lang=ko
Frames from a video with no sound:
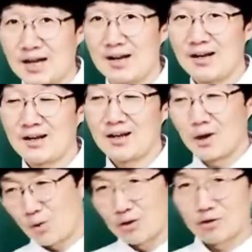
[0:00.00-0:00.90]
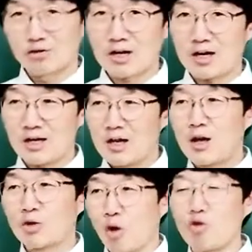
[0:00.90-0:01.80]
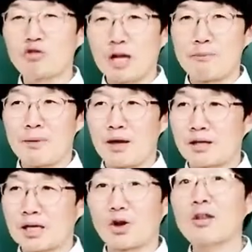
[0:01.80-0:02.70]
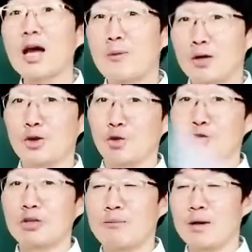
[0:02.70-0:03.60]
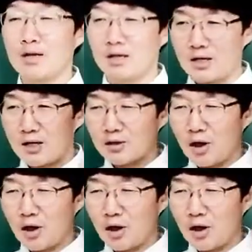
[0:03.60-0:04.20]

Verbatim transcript: 날 원구가 동욱남매 그러니까 떠나버린 동욱남매를